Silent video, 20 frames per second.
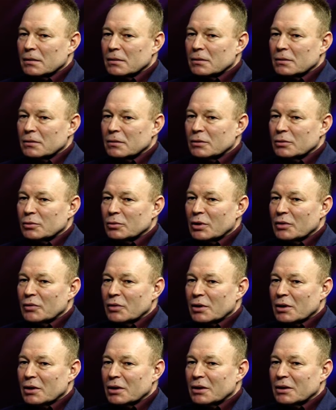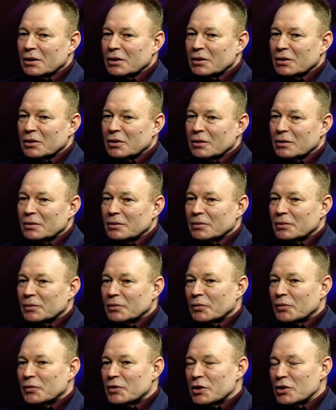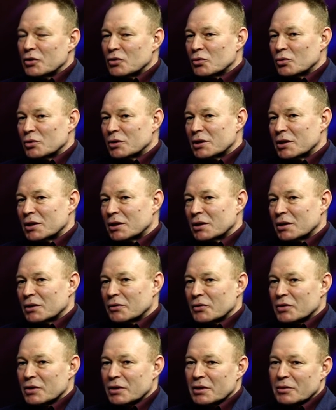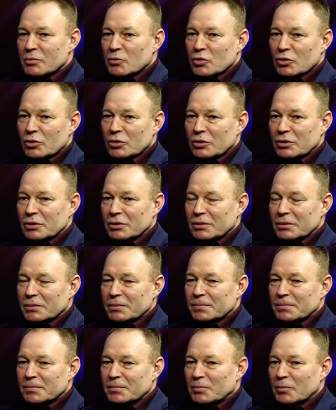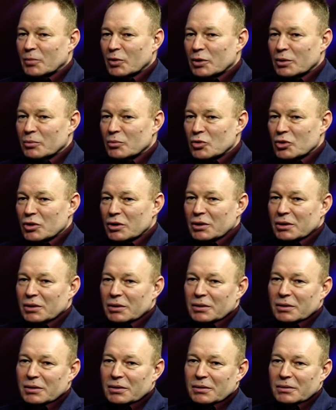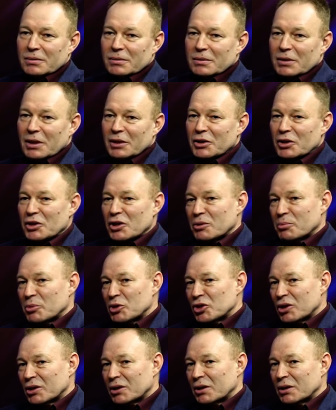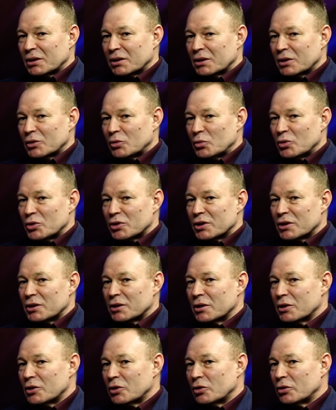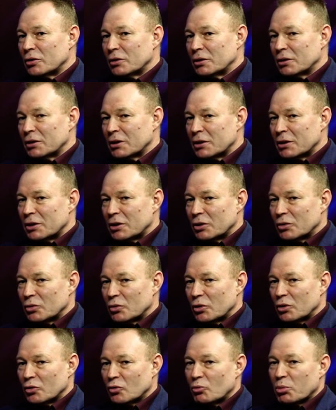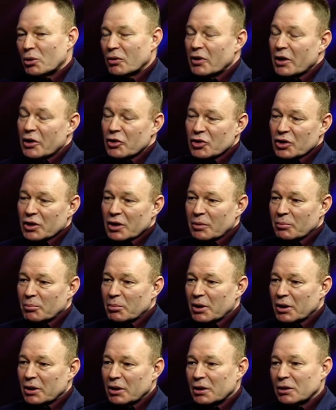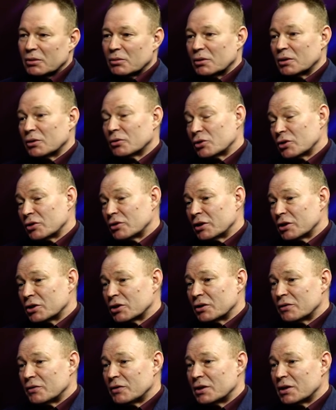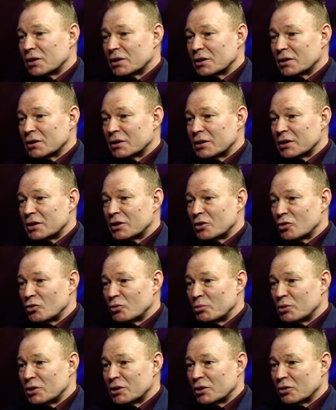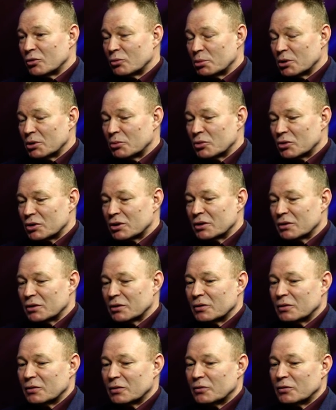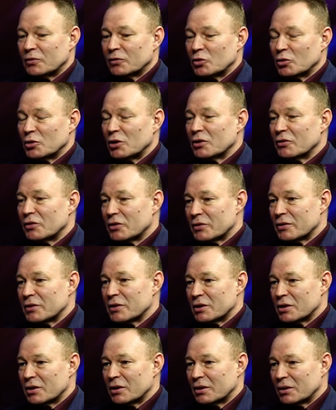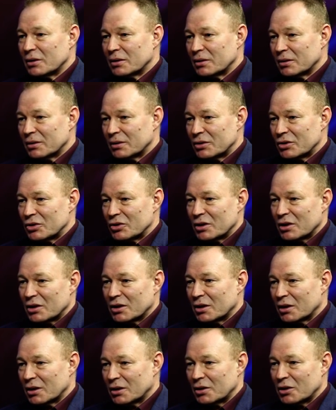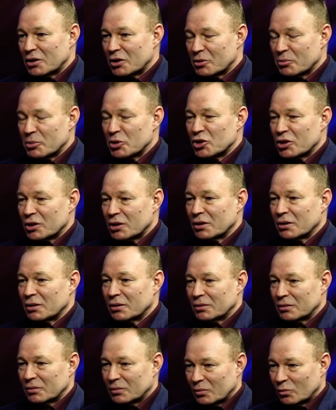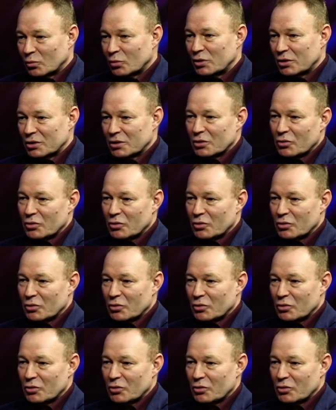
Ну, наверное, э, все несут за это ответственность, э, потому что контейнерные площадки находятся и на, те, на территориях управляющих компаний, которые тоже должны вести разъяснительную беседу, потому что в зоне ответственности чистота контейнерных площадок у них